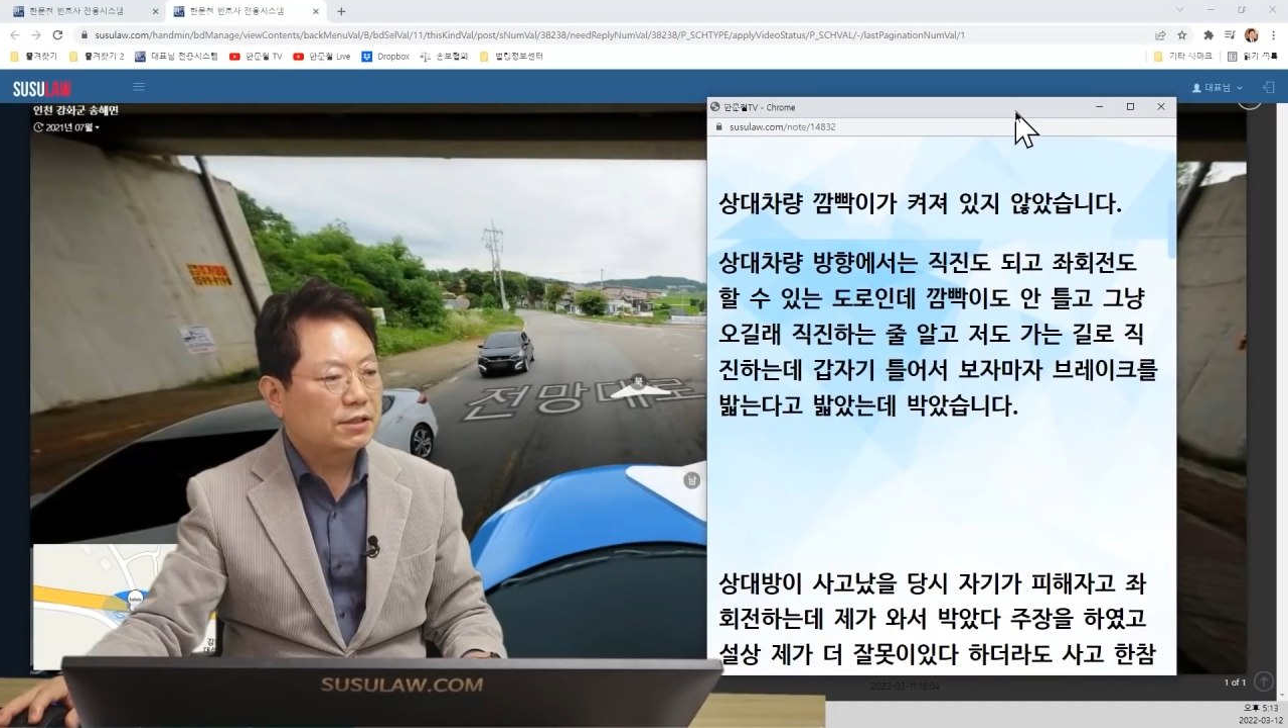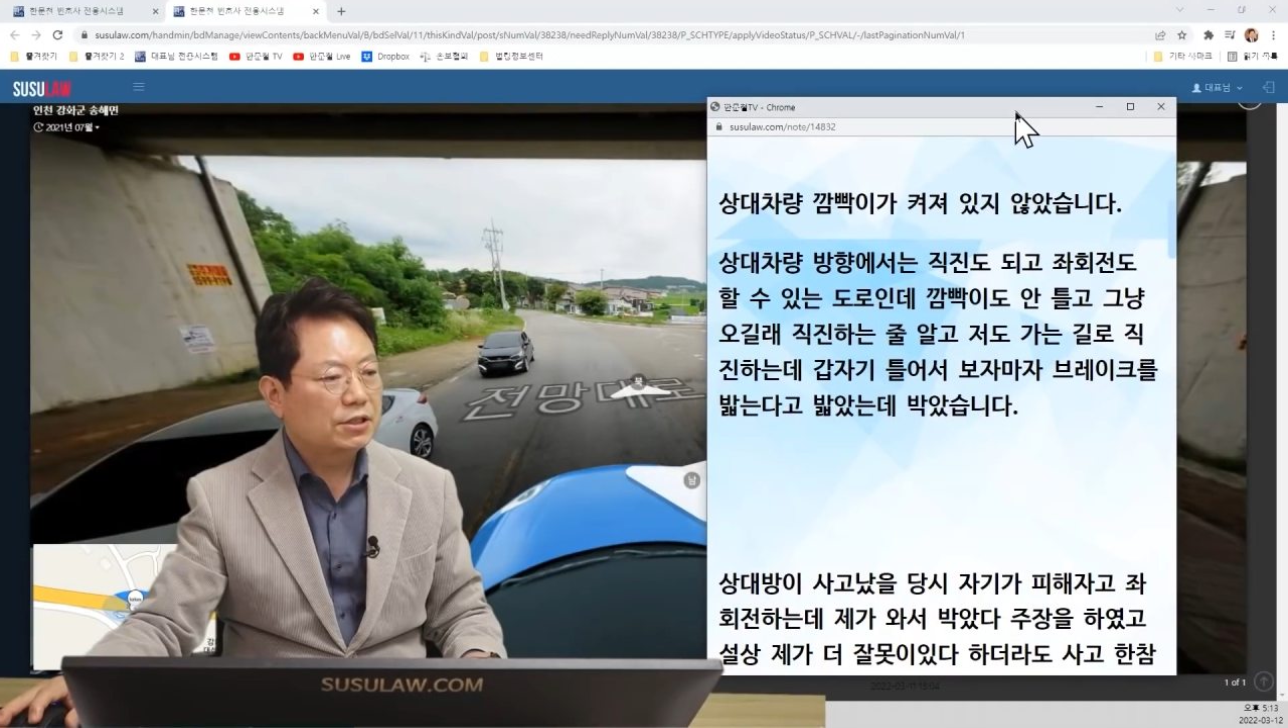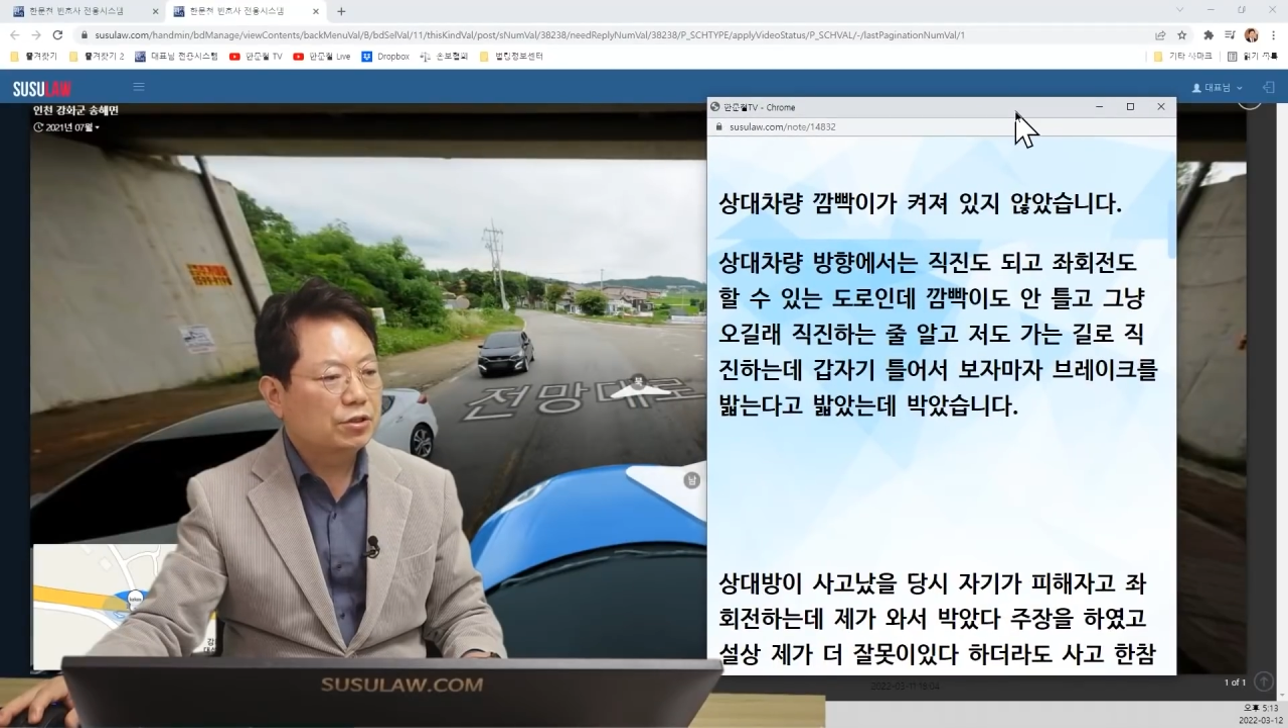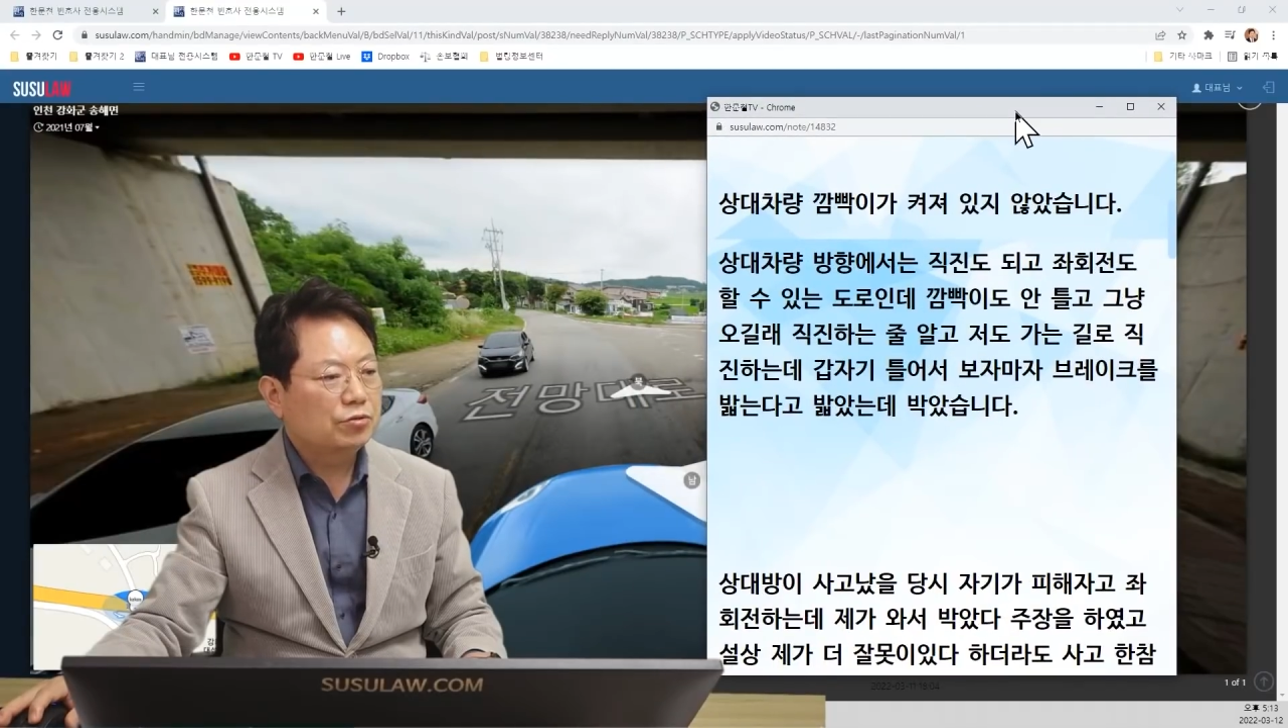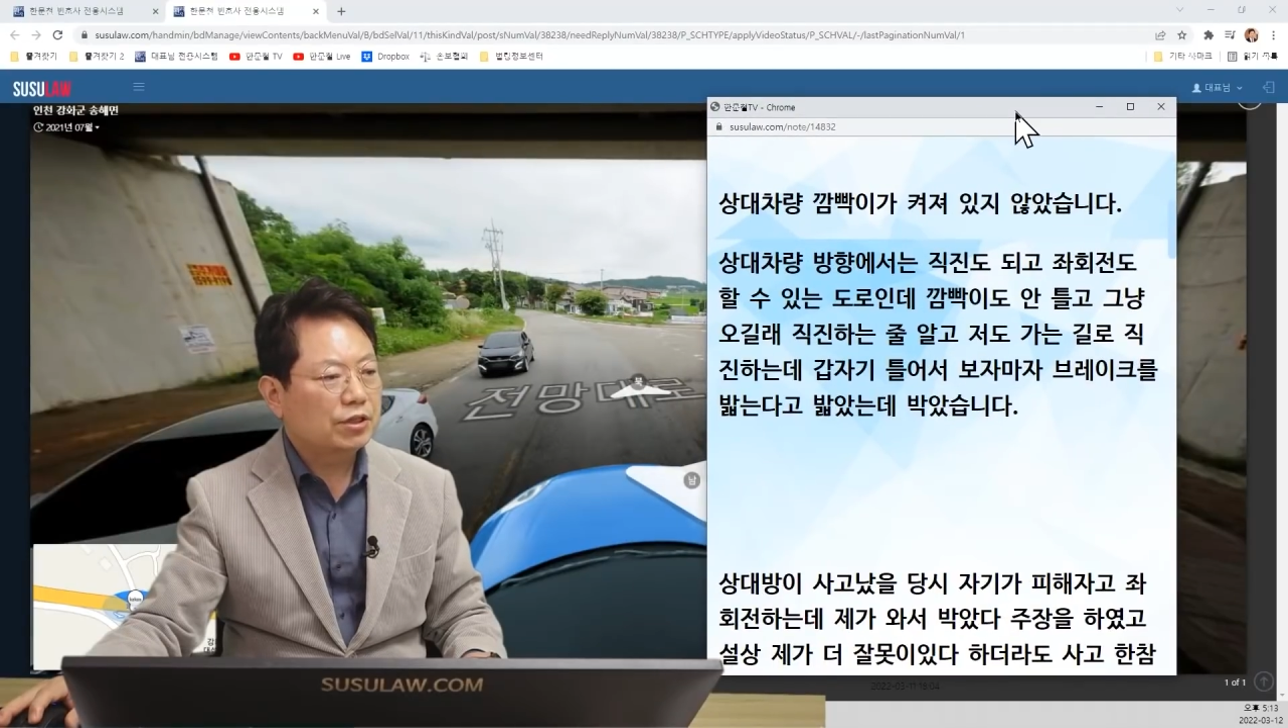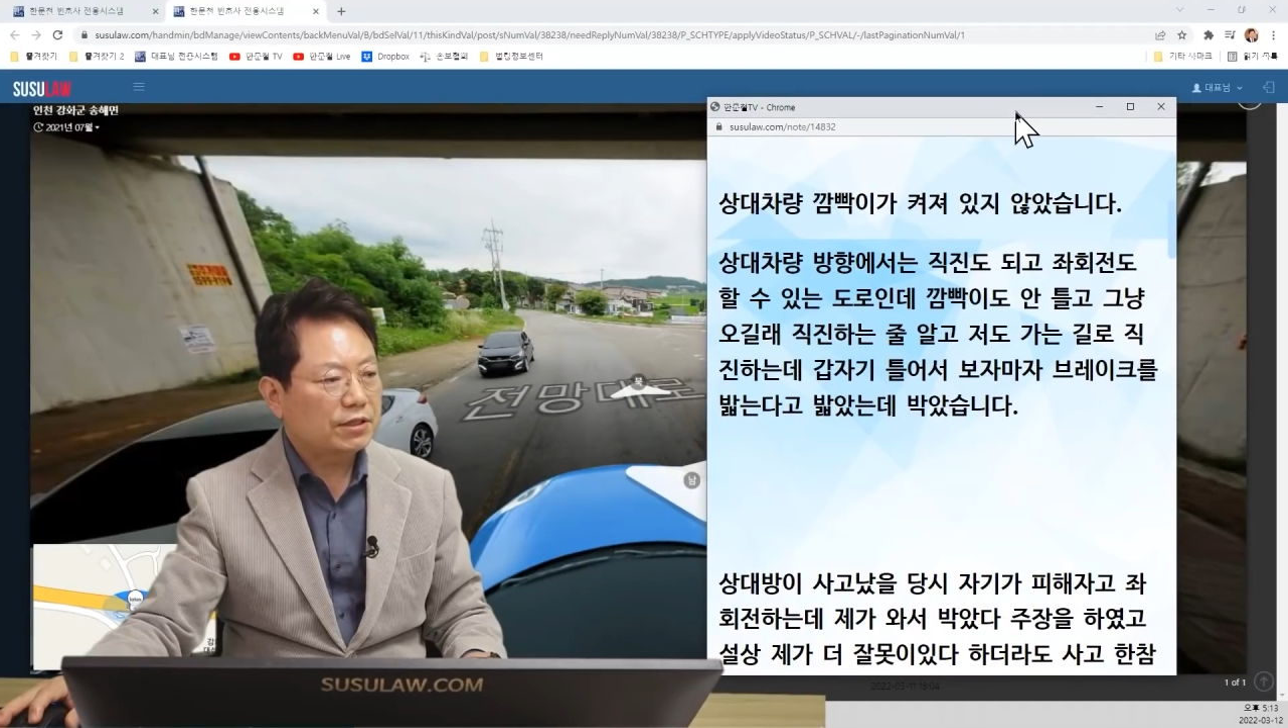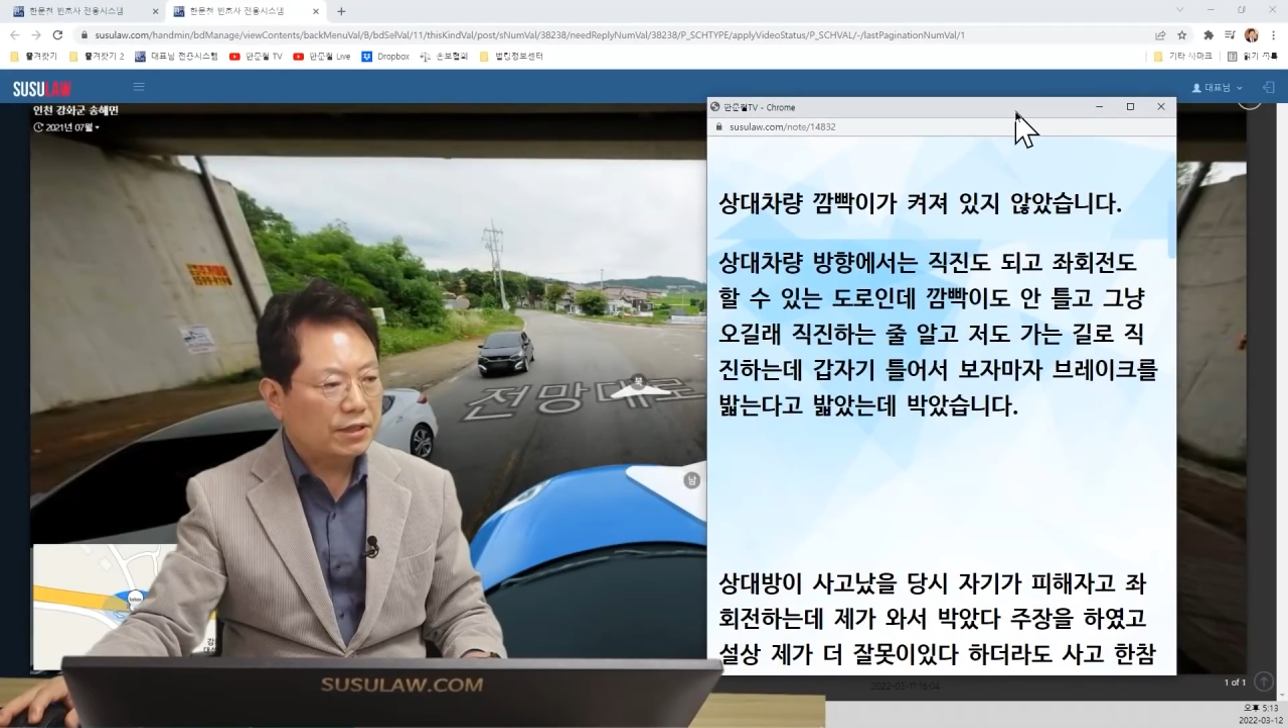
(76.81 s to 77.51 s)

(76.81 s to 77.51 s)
직진도 좌,